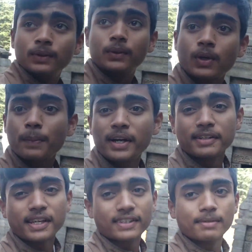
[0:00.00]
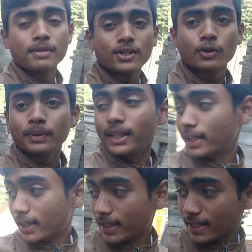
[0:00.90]
तो कमेंट सेक्शन में ज़रूर
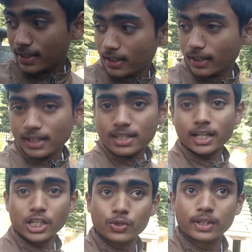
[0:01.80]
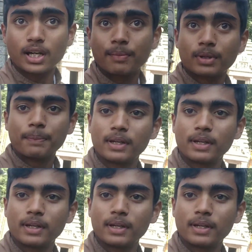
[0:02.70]
बताना यार कैसा लगा जागेश्वर धाम का